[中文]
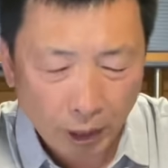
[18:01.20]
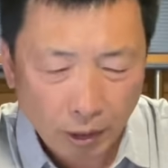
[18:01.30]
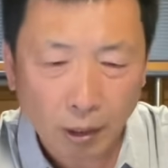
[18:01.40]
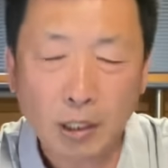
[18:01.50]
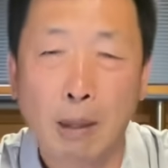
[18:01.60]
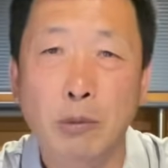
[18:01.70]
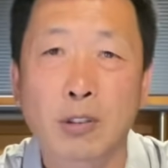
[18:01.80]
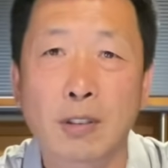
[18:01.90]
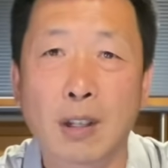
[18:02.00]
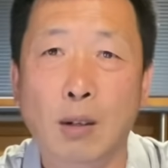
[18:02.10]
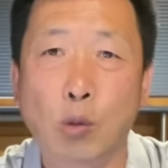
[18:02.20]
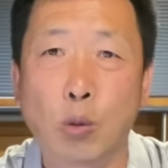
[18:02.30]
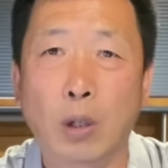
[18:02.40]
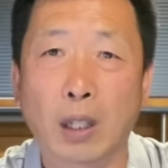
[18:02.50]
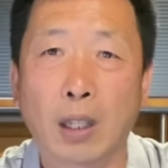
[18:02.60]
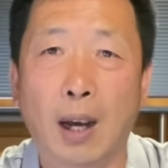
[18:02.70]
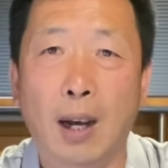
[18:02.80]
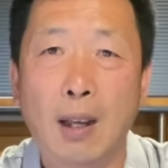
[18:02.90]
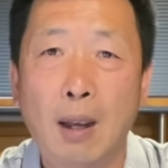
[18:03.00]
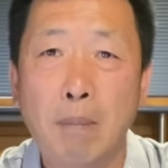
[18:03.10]
星詹姆斯啊、库里
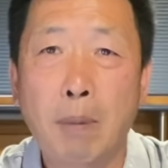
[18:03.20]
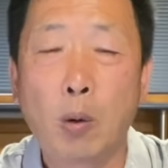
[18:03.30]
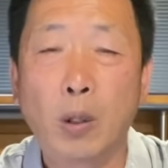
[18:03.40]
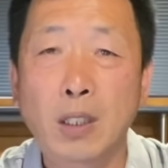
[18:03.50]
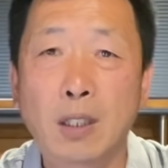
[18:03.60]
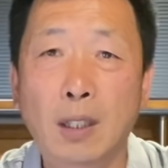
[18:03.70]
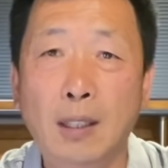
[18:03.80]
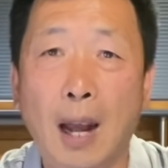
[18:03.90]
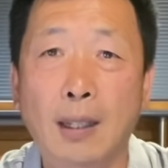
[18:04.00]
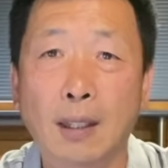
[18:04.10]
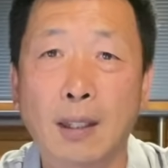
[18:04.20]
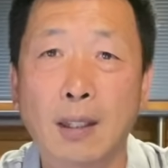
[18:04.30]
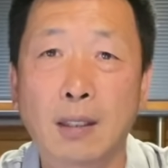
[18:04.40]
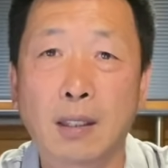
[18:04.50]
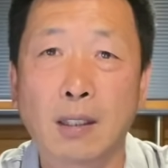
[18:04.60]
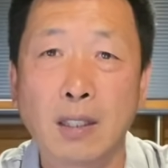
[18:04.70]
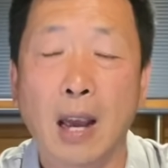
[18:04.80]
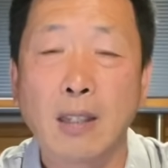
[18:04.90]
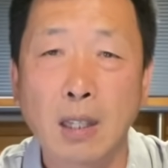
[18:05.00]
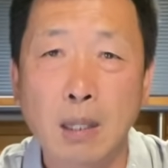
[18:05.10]
啊，包括那些大的这个
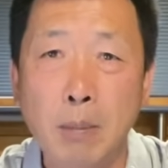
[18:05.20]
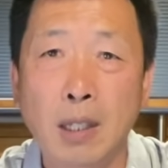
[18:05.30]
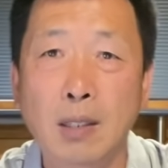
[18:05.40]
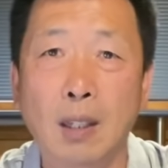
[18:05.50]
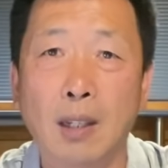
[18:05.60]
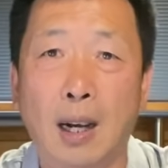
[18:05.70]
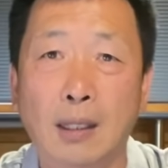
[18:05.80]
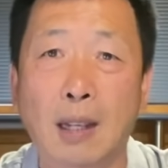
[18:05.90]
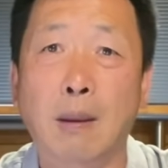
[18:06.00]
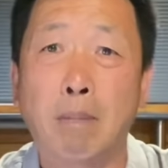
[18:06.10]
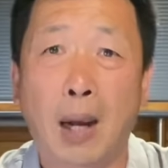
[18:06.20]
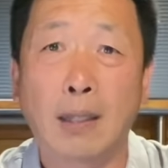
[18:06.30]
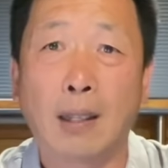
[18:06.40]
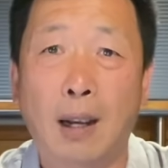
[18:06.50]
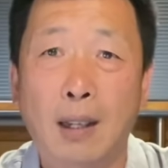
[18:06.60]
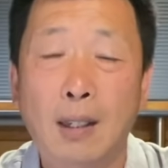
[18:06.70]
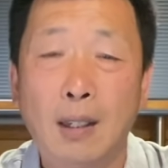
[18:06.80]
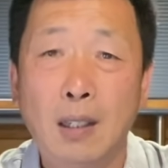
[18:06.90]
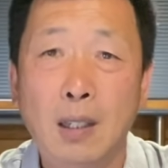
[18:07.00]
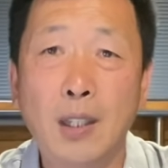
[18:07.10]
演艺明星啊，那怎么办呢？
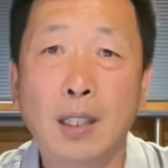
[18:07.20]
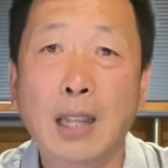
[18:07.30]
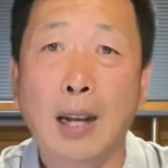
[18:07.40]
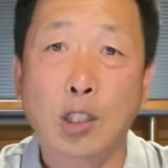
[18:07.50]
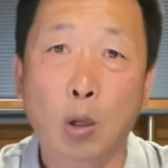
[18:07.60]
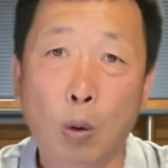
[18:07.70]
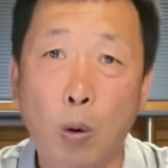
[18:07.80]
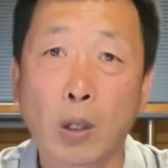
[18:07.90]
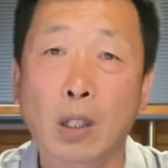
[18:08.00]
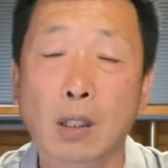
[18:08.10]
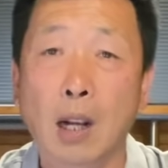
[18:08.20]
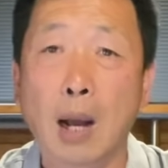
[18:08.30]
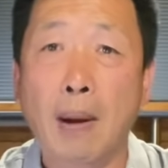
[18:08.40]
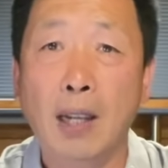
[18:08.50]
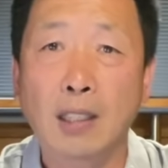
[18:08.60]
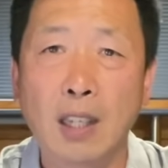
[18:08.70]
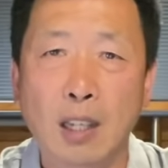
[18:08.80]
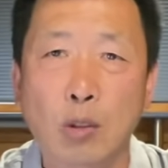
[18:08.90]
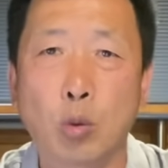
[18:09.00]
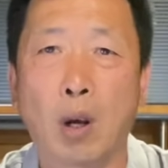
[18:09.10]
因为你打球或者是干嘛，你
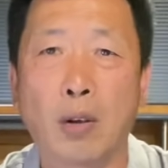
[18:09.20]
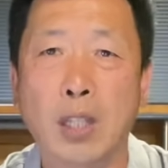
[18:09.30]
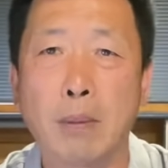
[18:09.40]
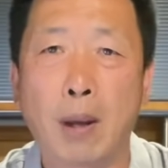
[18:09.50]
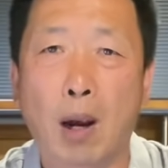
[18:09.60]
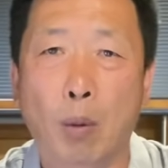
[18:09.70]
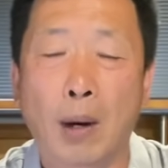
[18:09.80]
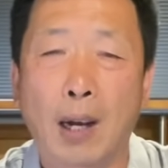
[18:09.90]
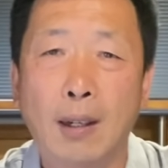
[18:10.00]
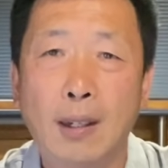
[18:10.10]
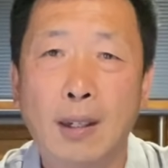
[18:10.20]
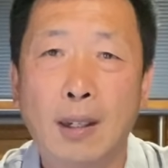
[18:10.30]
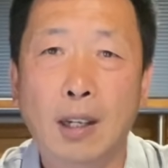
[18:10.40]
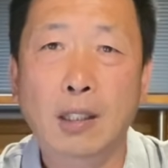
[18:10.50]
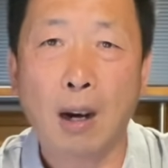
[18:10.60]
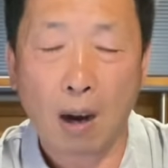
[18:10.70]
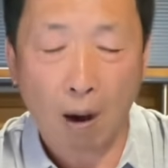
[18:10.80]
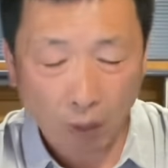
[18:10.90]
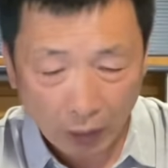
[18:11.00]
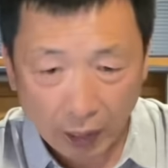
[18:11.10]
也需要疫苗嘛。呃，正
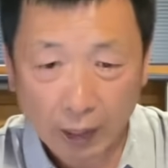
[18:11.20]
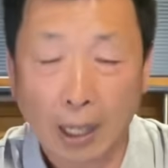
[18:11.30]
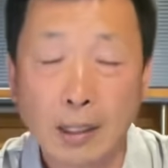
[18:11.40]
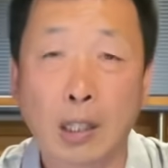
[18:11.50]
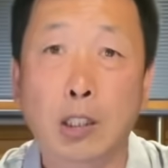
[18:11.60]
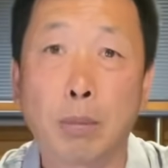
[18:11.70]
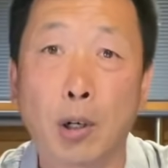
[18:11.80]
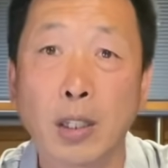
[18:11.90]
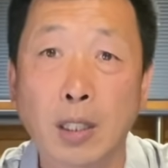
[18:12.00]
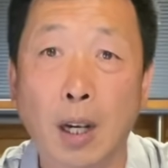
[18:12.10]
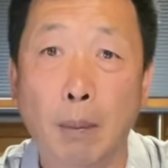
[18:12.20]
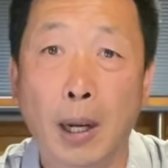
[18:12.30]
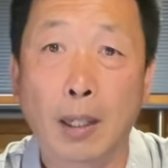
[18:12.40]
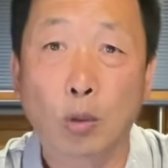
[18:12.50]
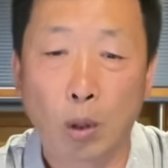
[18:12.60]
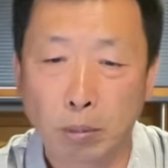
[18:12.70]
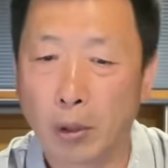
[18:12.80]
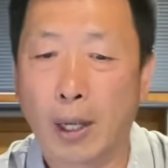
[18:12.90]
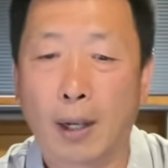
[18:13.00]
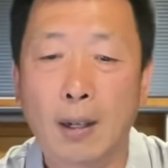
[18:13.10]
好你给大家直播一下呗，对不
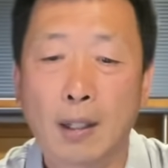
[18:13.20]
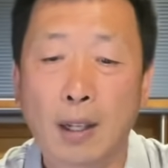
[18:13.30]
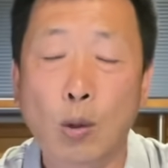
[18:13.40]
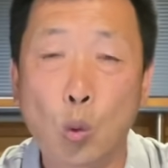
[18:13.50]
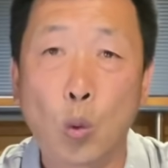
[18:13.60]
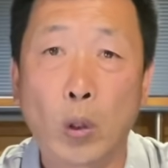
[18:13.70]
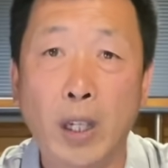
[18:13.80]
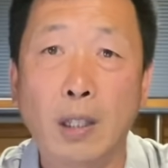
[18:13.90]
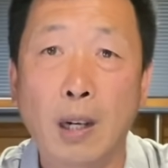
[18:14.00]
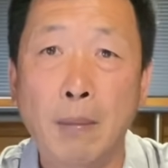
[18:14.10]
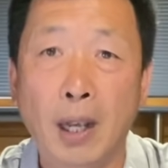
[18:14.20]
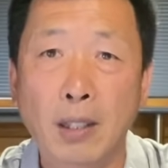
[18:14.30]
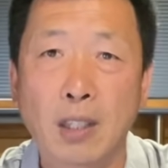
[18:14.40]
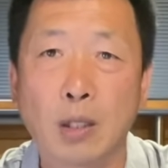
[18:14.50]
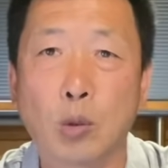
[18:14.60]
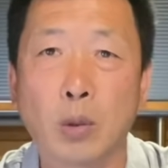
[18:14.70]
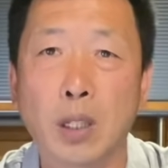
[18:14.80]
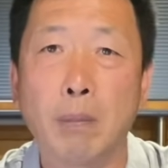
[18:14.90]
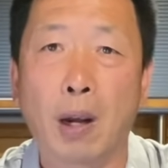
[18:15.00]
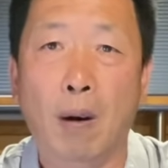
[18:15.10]
对啊？来鼓励人们来接种
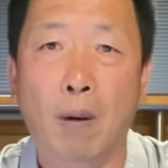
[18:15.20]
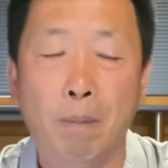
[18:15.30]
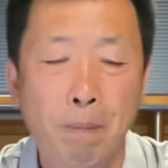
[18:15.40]
疫苗。